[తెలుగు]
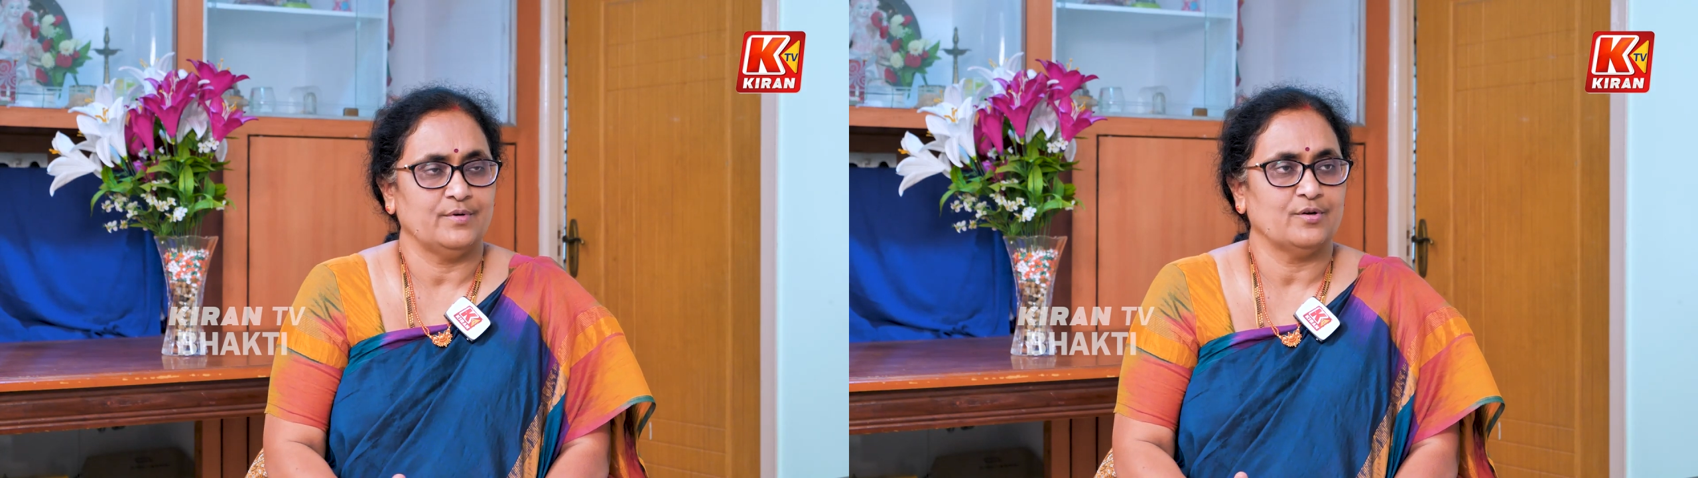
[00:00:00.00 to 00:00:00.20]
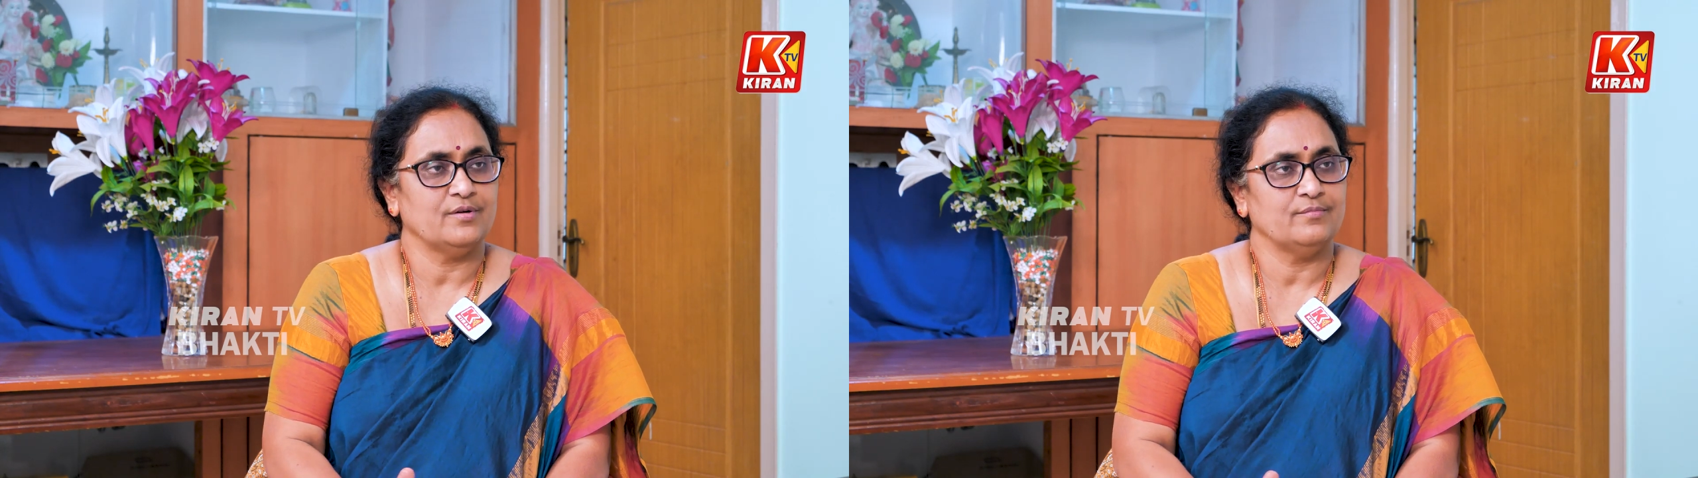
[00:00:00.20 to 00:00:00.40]

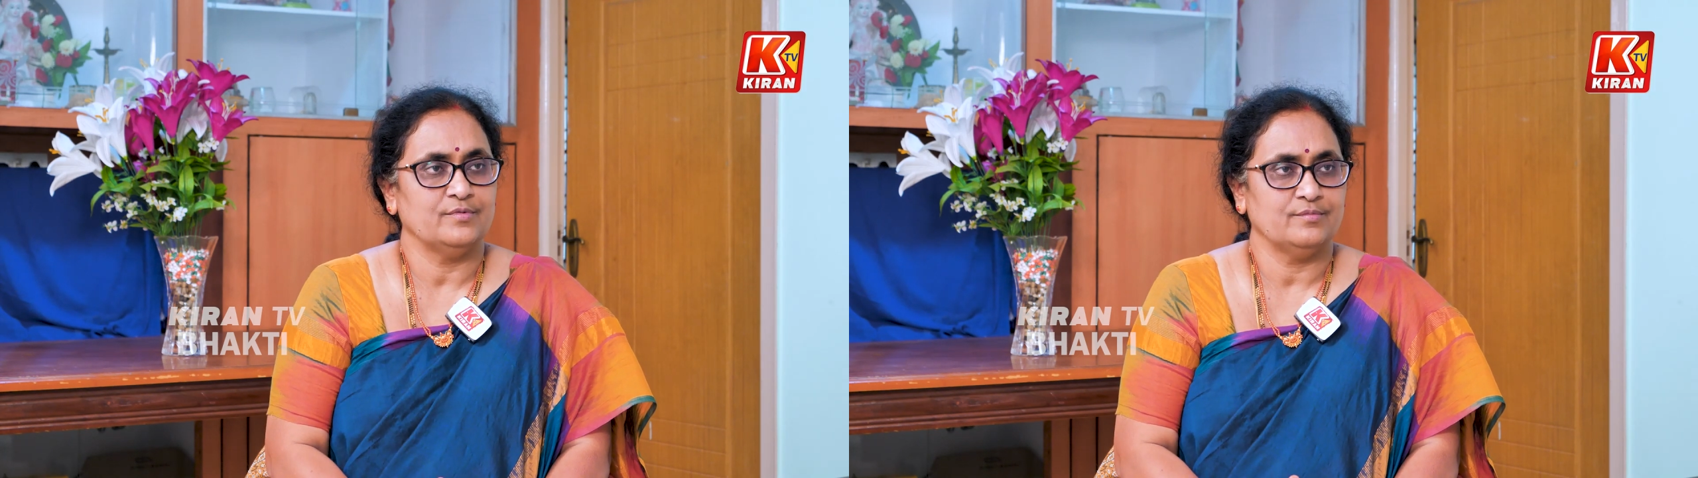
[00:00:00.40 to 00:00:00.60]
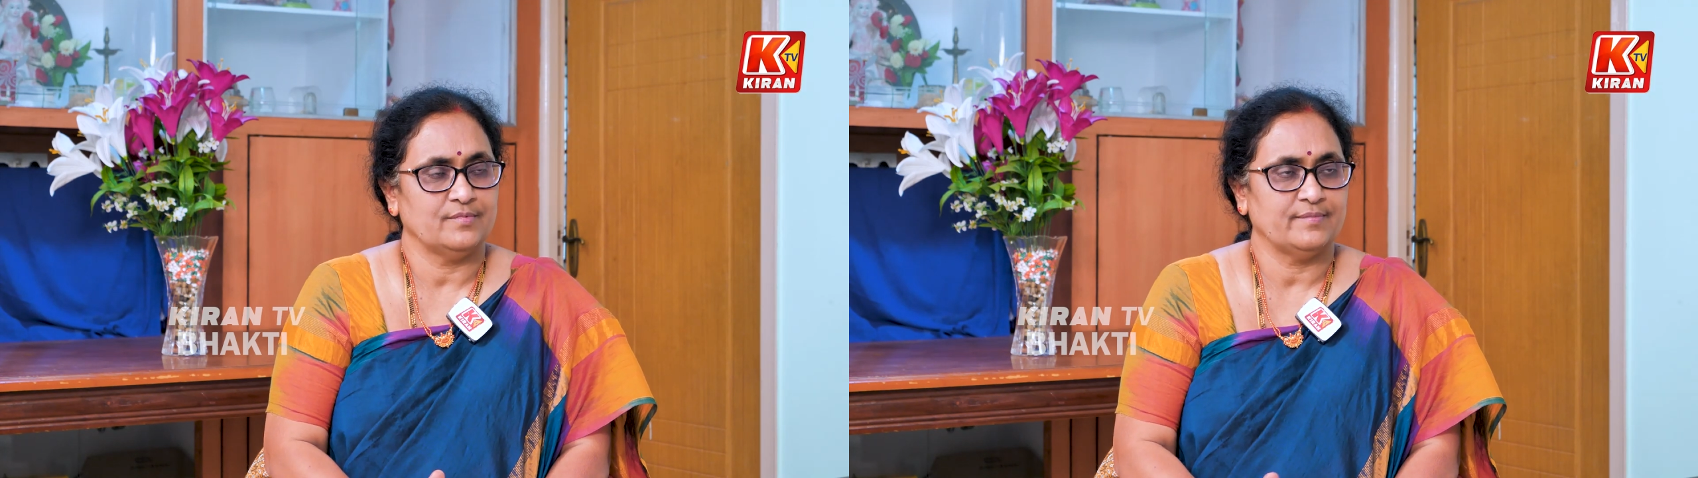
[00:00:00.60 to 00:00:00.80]
పౌర్ణమి
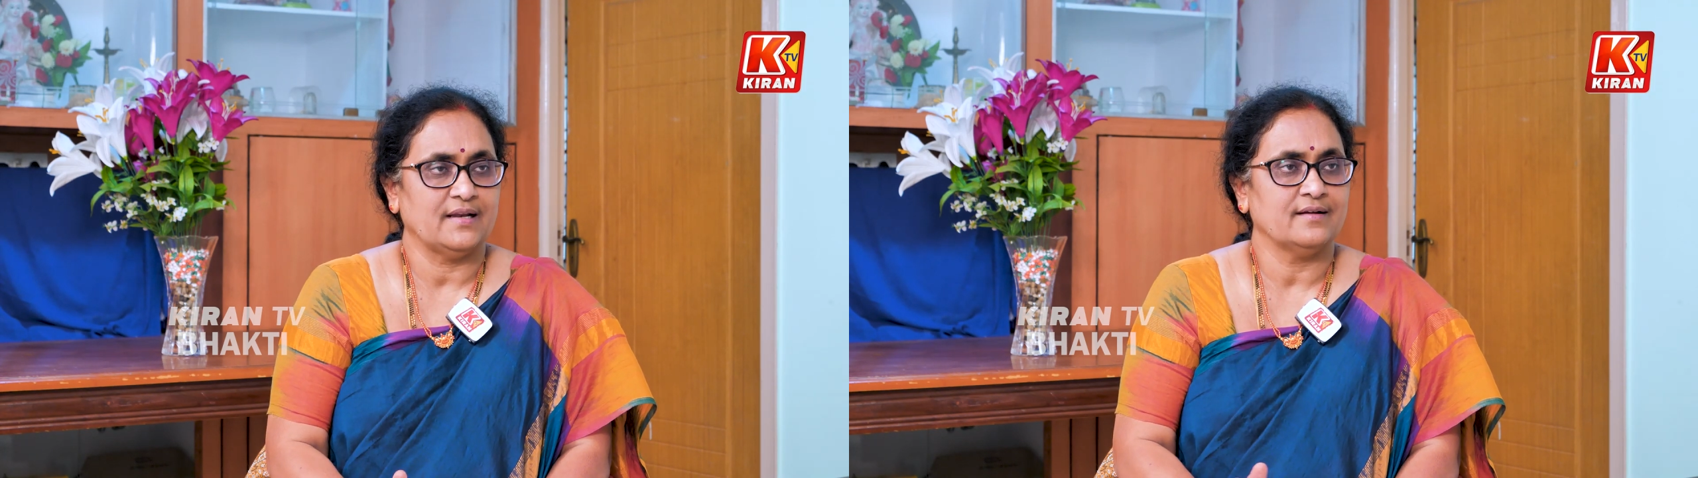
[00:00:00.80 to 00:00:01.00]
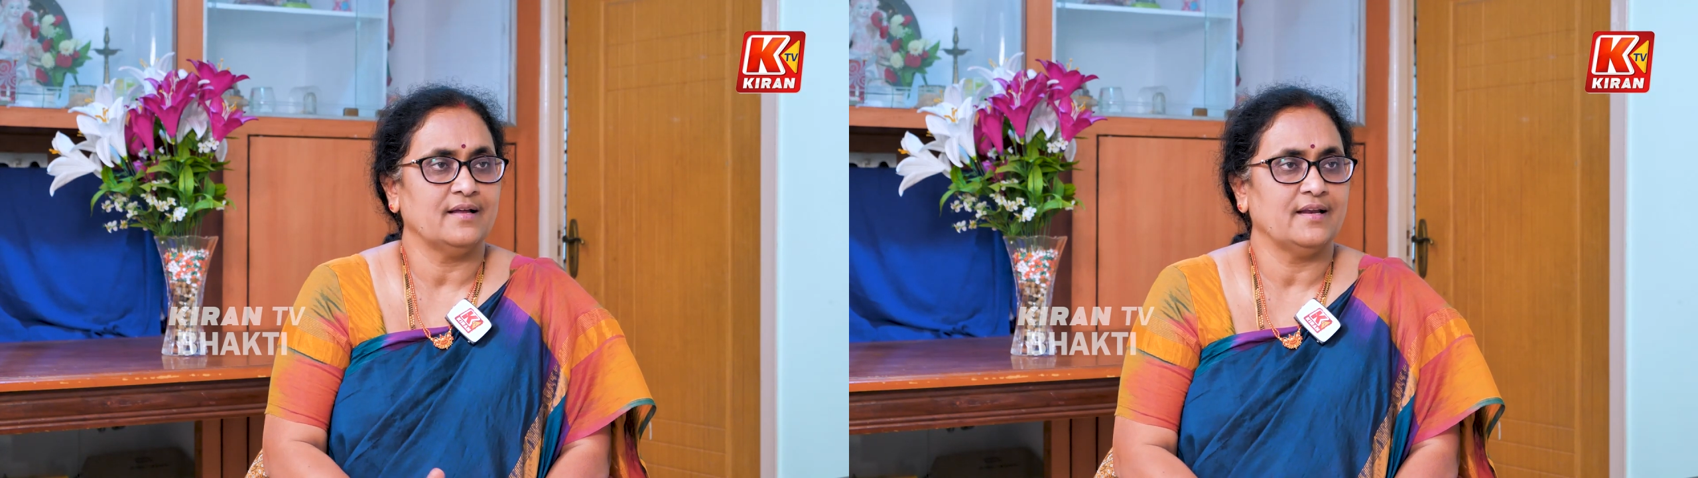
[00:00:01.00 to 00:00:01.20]

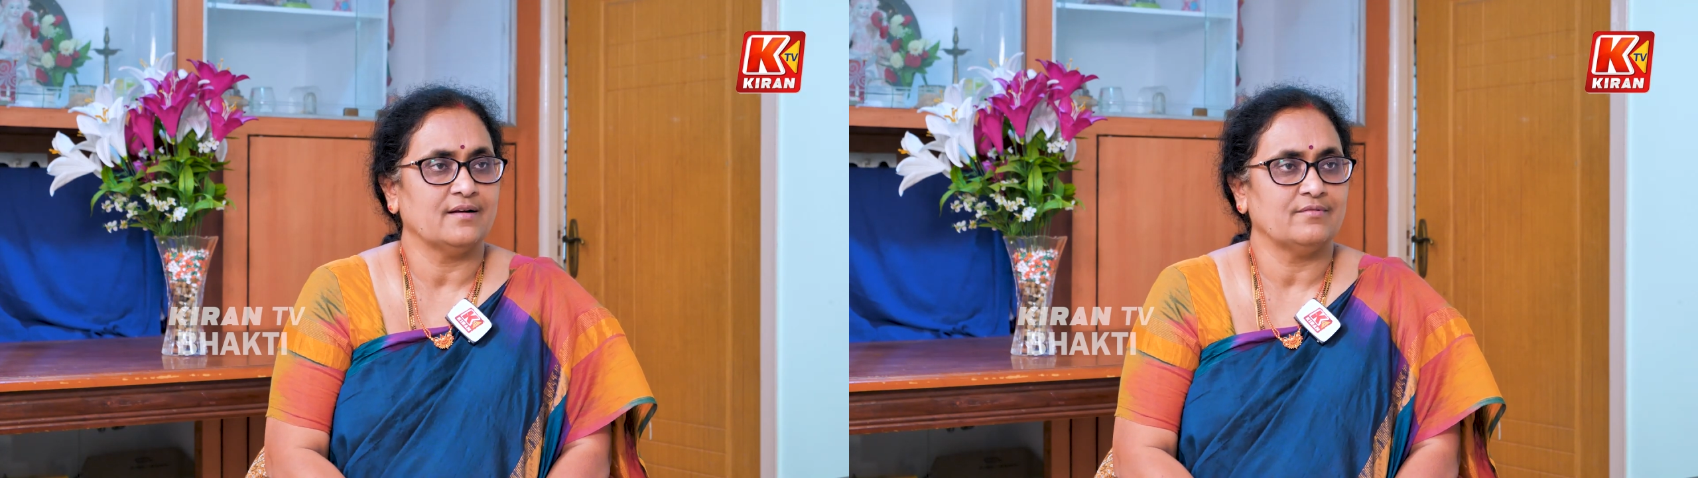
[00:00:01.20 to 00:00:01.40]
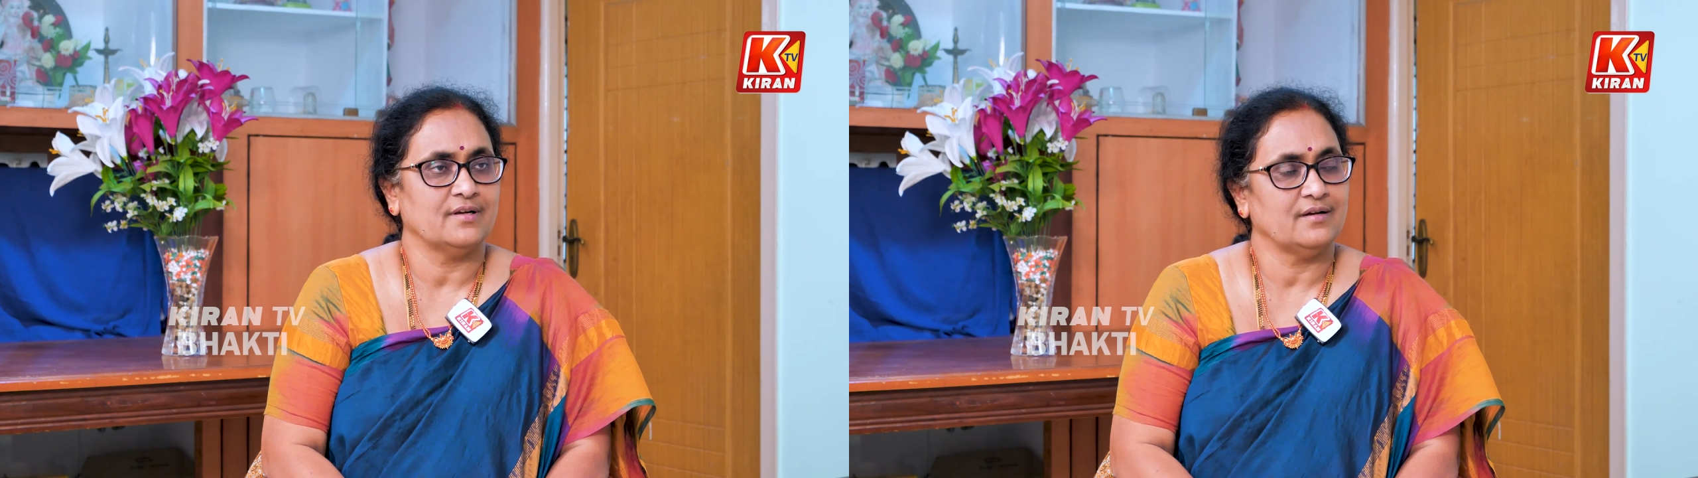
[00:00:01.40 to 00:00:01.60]
బలంగా
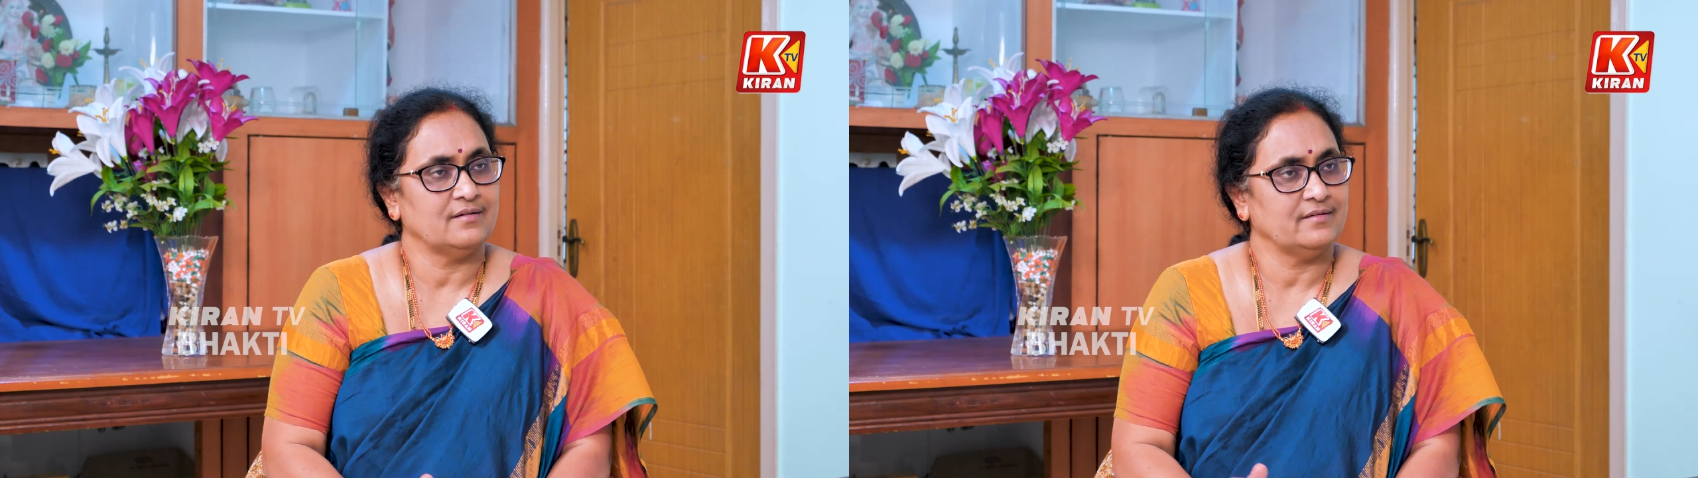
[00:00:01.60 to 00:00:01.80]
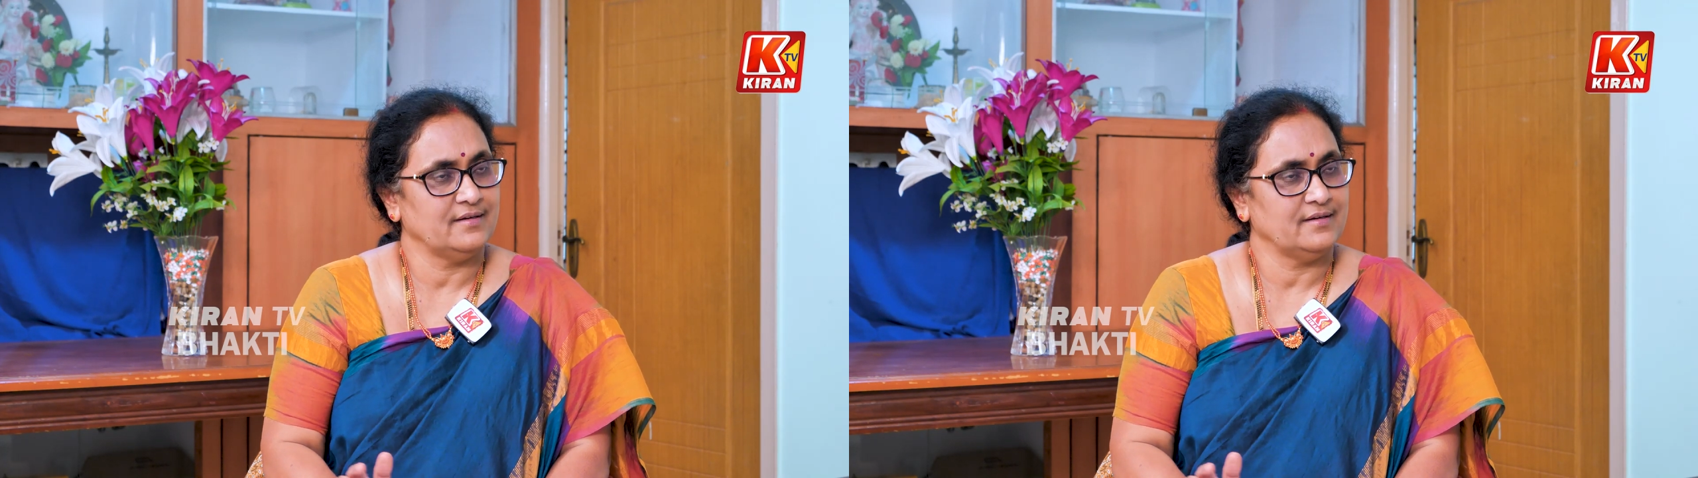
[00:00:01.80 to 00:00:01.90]
లేకుండా